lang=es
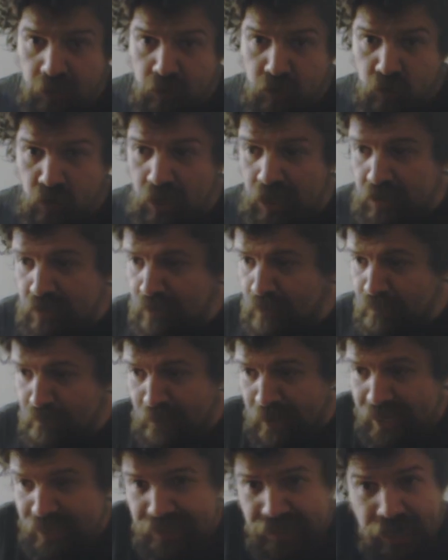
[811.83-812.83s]
consolas,
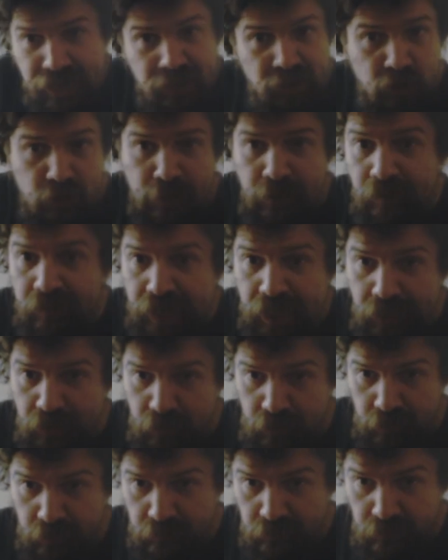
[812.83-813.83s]
van a ser de hecho más
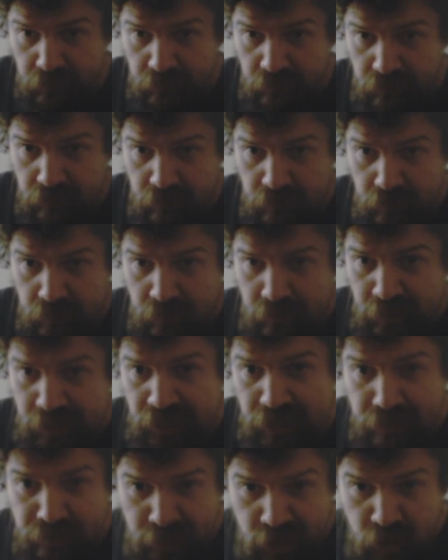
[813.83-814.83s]
barato. Va a
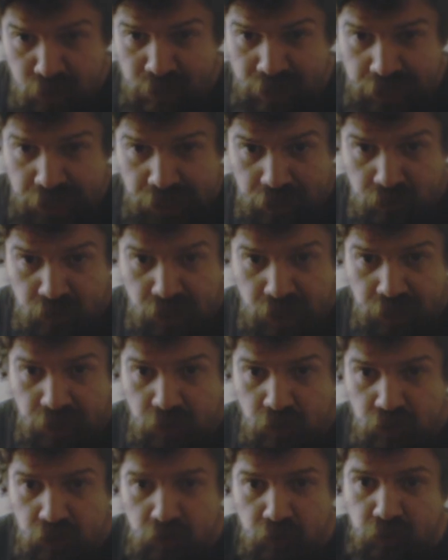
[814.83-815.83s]
ser de hecho más caro. Ya le
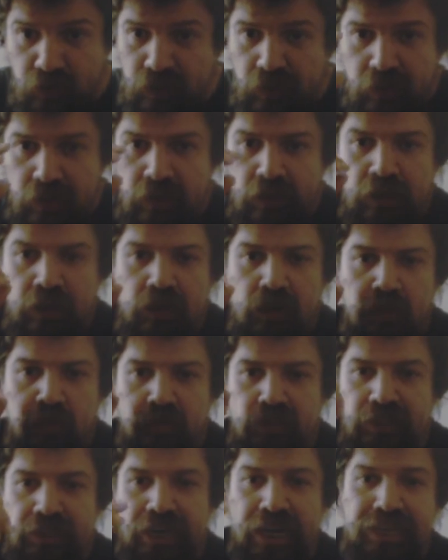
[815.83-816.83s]
digo, si un,
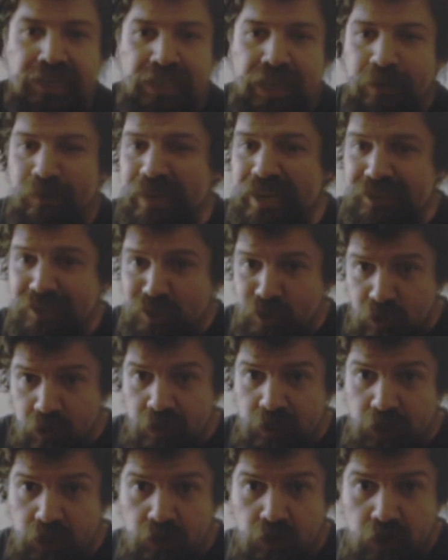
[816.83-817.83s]
un Razer vale
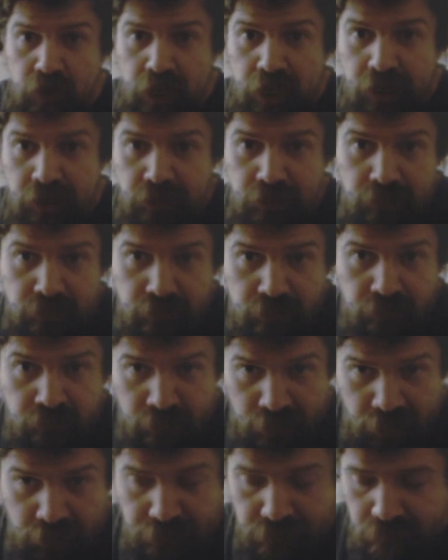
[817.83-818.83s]
129 dólares,
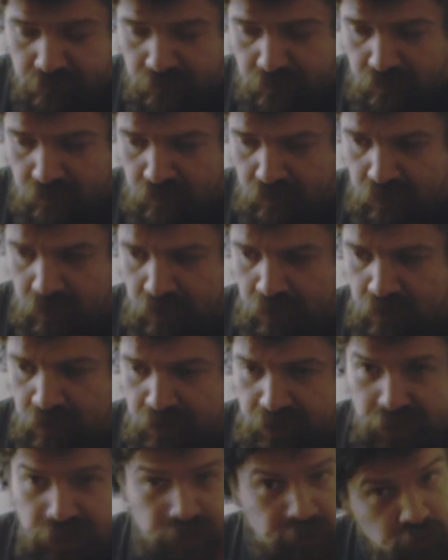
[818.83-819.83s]
bien,
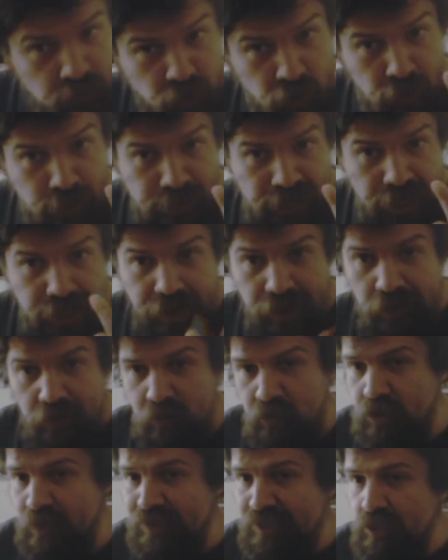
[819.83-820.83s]
y es de un solo player,
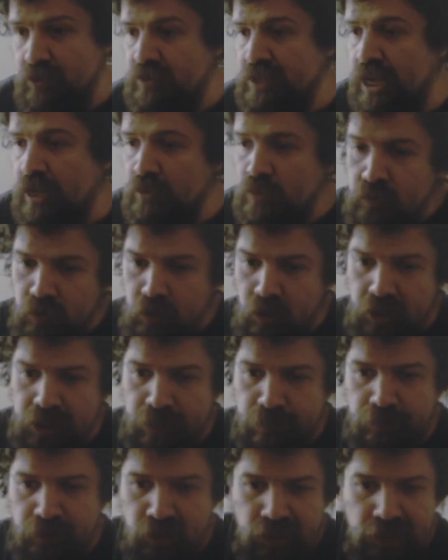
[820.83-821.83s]
o si vas a encontrar un
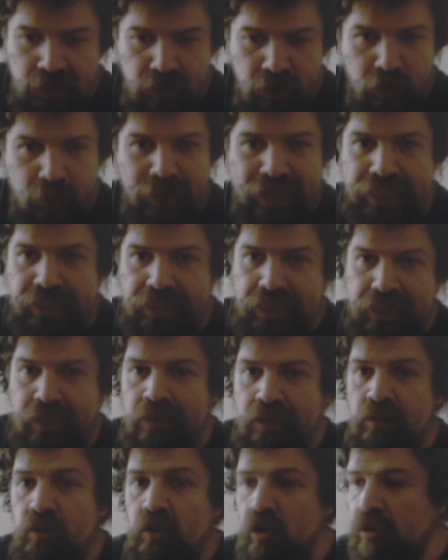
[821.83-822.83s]
Ori por
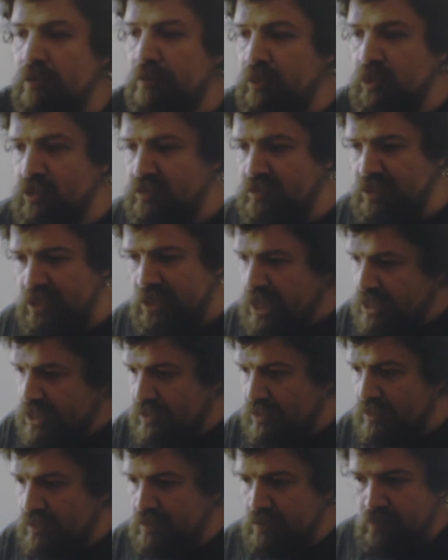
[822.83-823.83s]
120 o por
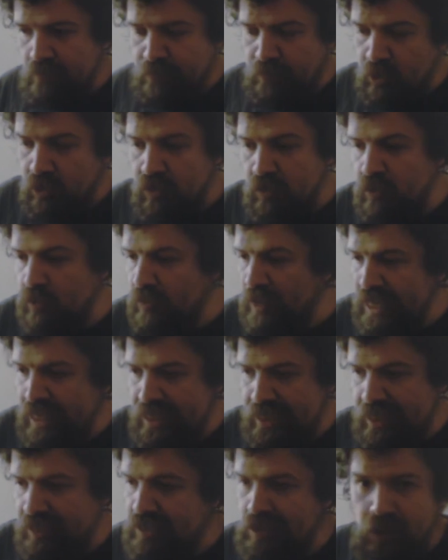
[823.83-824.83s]
100, por
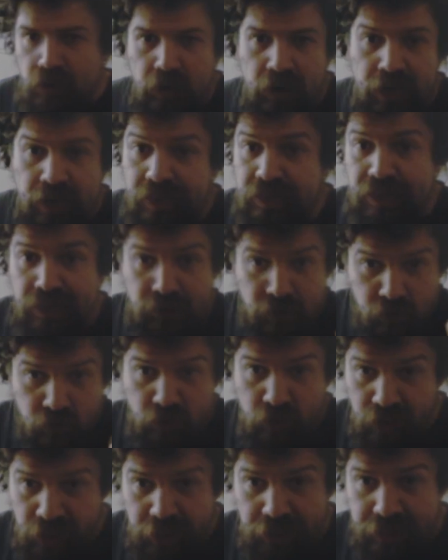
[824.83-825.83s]
90, 100 dólares y es de un
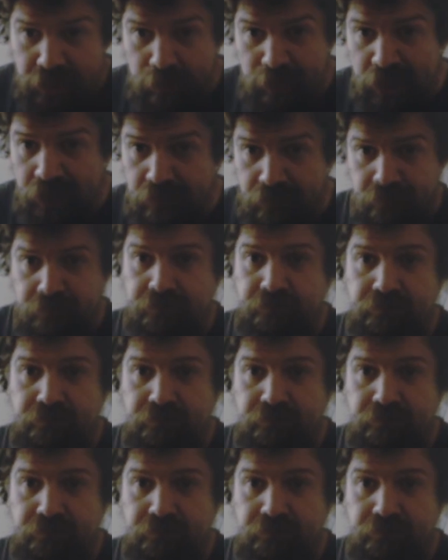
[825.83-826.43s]
solo stick también,